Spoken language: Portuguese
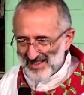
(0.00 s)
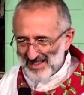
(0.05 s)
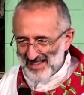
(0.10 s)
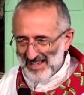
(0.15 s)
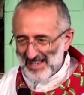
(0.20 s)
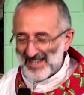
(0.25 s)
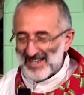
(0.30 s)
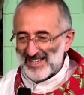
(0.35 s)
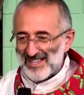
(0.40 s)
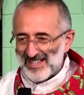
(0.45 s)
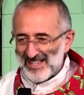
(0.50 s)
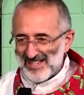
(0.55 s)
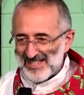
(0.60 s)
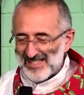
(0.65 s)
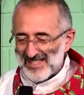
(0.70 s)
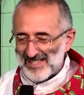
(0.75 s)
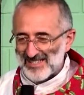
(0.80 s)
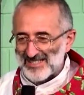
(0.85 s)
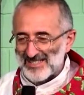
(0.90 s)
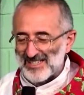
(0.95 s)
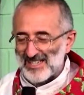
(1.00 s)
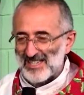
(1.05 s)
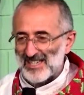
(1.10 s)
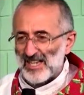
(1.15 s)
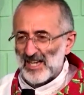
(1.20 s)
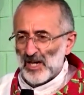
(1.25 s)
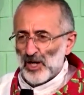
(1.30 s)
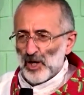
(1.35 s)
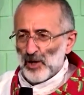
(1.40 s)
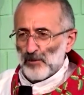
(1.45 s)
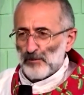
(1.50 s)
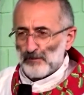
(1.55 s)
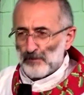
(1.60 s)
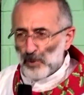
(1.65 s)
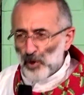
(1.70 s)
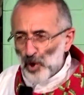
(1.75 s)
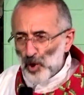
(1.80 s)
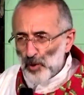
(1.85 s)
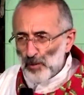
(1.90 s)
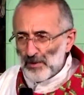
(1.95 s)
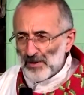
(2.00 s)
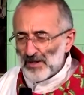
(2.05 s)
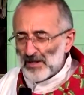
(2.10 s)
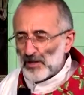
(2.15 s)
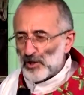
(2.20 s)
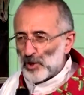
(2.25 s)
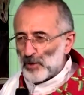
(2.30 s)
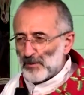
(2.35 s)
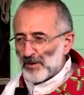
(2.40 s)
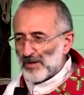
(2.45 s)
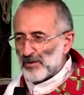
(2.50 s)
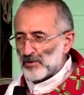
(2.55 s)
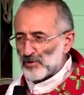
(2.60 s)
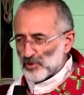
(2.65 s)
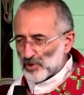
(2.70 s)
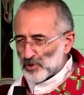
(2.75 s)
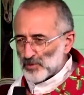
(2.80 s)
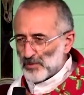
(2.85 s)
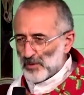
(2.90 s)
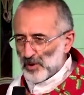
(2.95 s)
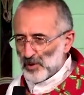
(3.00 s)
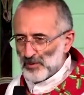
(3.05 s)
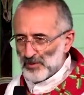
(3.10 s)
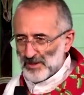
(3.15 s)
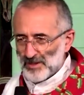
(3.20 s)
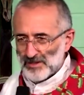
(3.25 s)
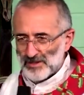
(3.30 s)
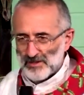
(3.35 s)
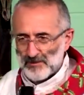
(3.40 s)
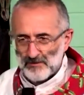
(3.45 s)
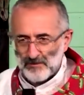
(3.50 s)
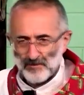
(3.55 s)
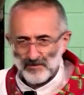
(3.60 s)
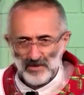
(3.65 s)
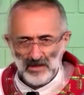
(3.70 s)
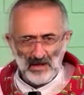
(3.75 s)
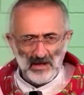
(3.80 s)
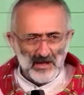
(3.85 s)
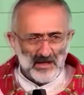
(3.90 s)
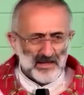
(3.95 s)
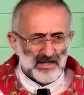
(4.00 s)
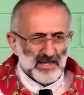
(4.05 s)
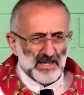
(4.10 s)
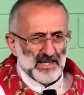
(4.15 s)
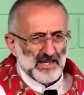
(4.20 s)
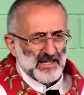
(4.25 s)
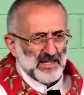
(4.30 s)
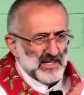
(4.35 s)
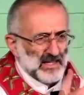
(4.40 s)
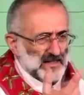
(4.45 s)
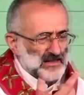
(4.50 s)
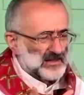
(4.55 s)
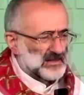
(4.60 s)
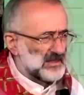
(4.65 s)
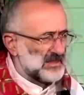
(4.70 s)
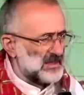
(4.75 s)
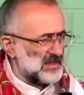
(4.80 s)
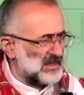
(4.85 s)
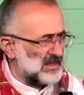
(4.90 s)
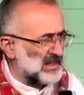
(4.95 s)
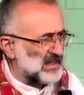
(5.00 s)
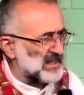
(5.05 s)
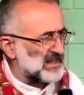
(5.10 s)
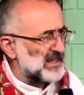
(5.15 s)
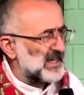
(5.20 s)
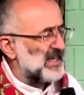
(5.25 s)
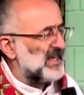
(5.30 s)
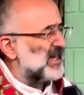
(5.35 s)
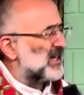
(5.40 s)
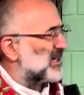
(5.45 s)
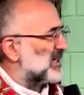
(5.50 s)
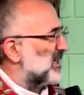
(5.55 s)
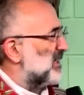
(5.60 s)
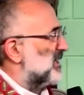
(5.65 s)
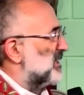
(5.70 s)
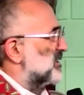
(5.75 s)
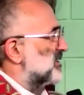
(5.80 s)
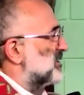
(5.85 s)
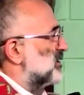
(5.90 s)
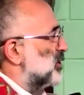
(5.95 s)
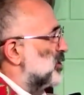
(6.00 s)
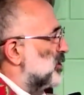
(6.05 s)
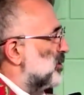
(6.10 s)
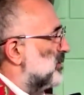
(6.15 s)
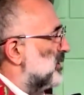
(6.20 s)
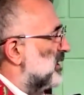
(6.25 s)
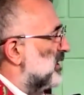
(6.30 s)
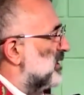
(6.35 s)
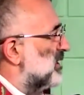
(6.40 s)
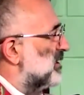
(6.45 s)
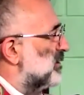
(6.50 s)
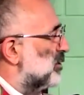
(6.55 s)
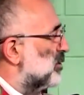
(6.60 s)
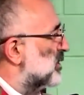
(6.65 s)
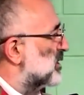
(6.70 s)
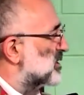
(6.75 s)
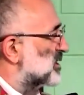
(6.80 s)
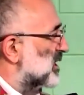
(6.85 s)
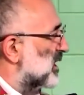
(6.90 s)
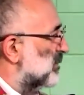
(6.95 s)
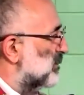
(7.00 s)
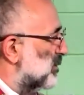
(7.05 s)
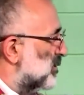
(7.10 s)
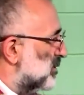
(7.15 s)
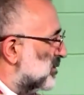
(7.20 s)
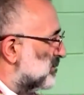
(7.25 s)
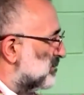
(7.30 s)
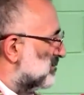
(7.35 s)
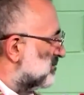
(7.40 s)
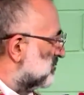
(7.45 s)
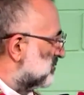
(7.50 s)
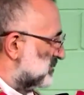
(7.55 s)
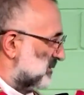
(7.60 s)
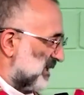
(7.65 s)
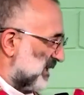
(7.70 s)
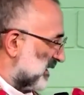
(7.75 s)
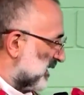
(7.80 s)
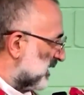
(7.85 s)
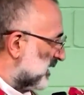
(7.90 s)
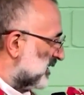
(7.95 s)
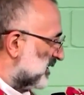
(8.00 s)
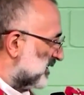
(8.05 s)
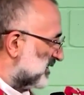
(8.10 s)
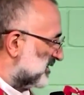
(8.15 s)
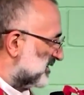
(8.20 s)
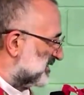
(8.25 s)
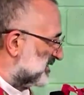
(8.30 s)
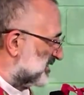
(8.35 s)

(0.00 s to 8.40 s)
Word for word: Ele quis nascer pobre no meio dos pobres. Quem, quem aqui nasceu numa, num estábulo? Ninguém.